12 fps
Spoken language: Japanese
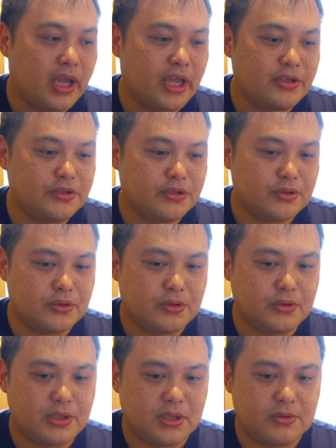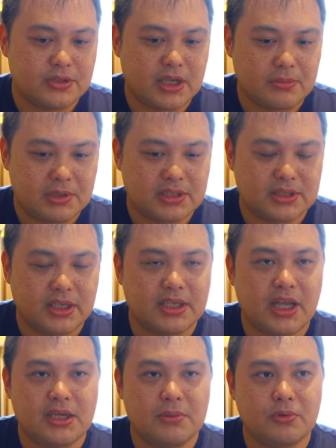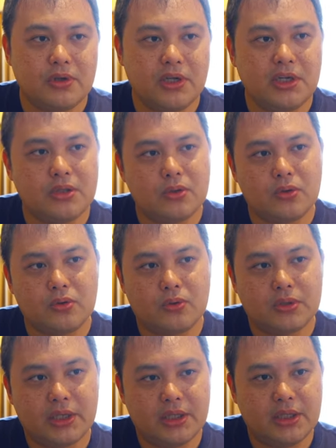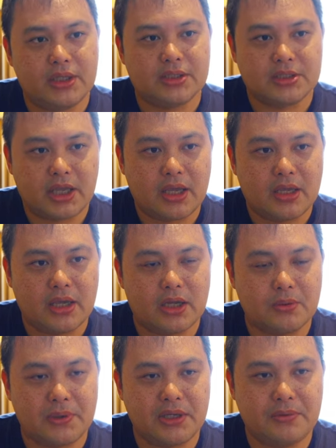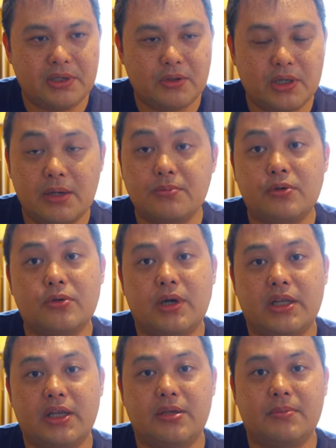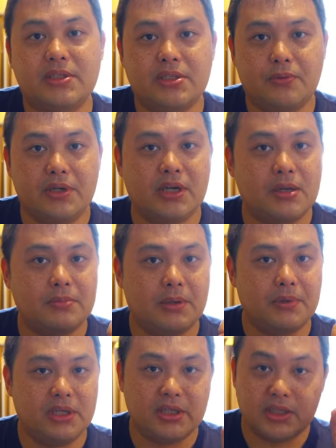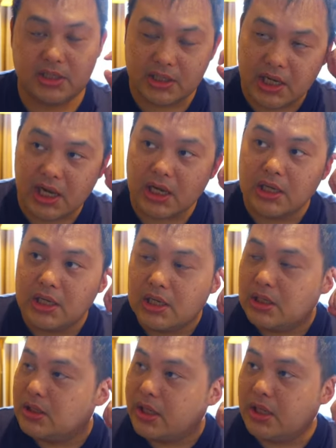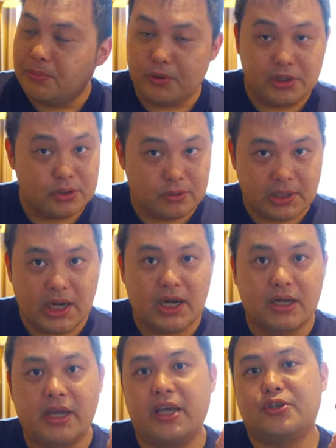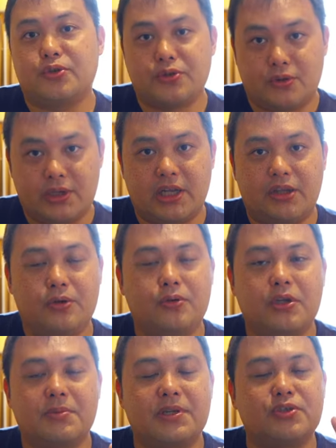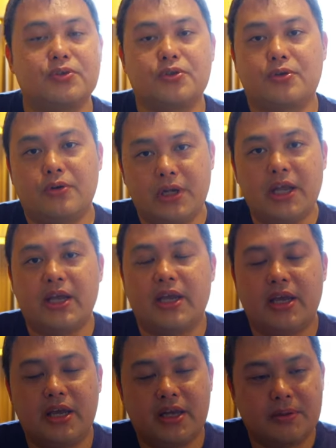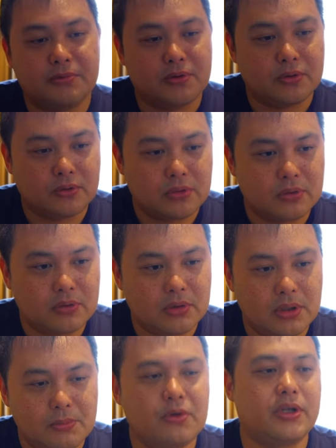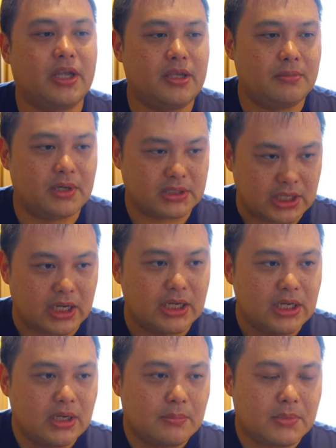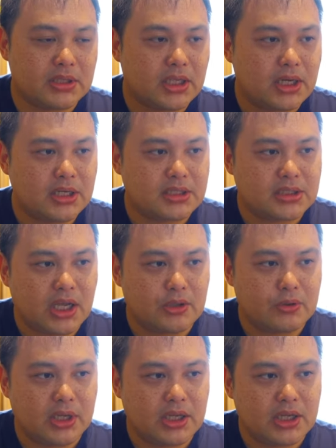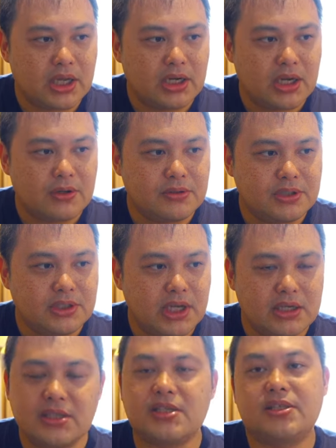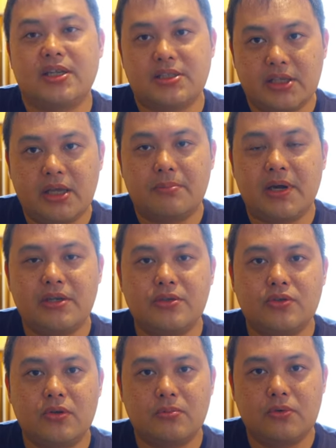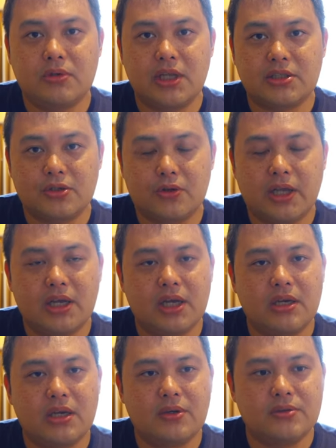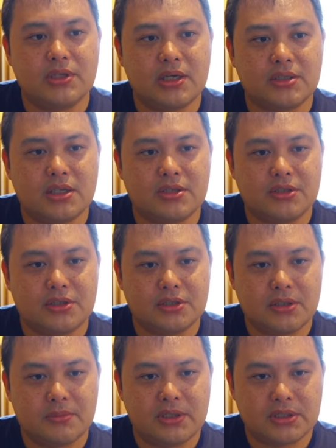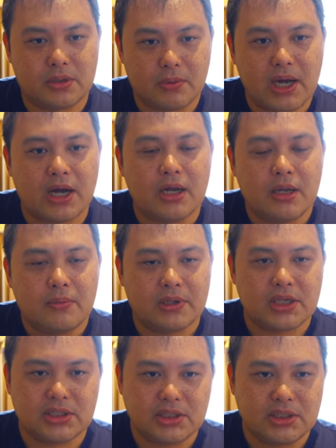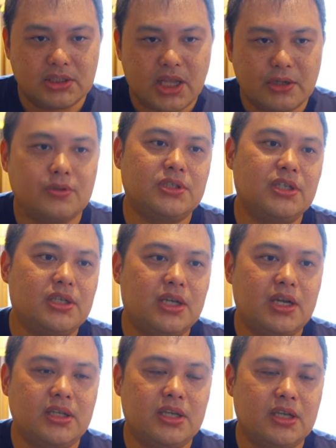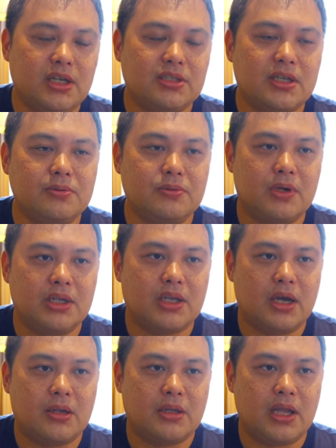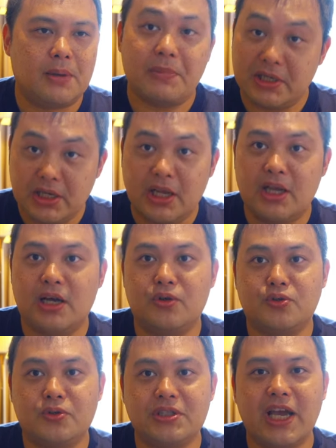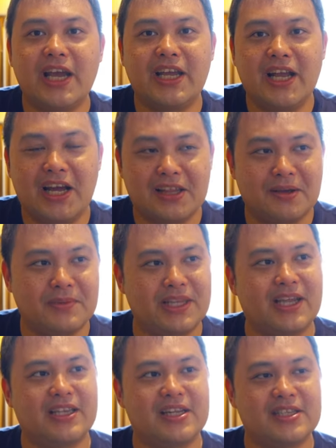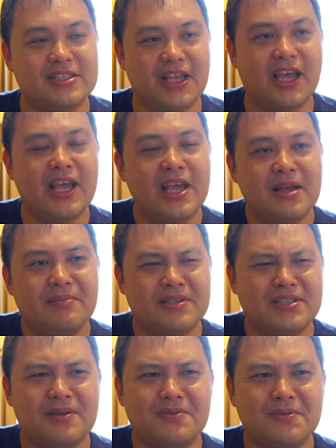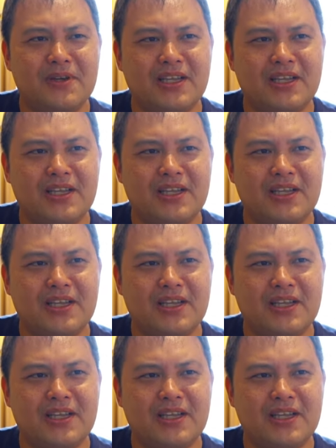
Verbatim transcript: いう状況でございます。で、ダイヤモンドエリートの特典でですね、あの、ベネフィットを選ぶことができまして、ウェルカムアメニティか、えポイントか、え朝食かっていうことで、まあ、朝食をね、え選ぶこともできました。まあ、ただですね、あの、年間ラウンジアクセスですね、マイルストーンボーナスの年間ラウンジアクセスにつきましては、私、対応していただいたね、スタッフの方は、あまりね、あの、存じ上げなかったみたいでですね、まあ、スタッフの